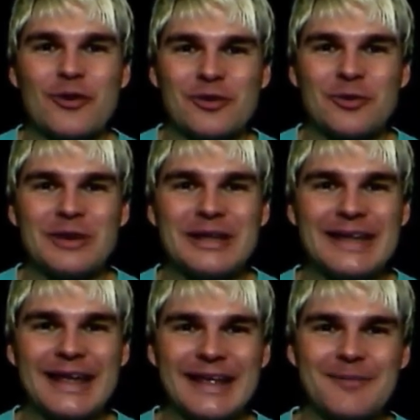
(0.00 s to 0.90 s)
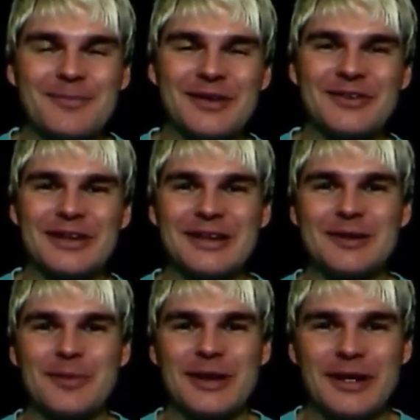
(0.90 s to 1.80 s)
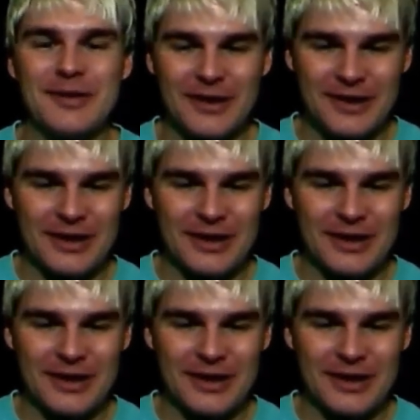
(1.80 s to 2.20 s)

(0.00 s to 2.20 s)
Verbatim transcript: Also ich gebe das Ding nicht mehr her.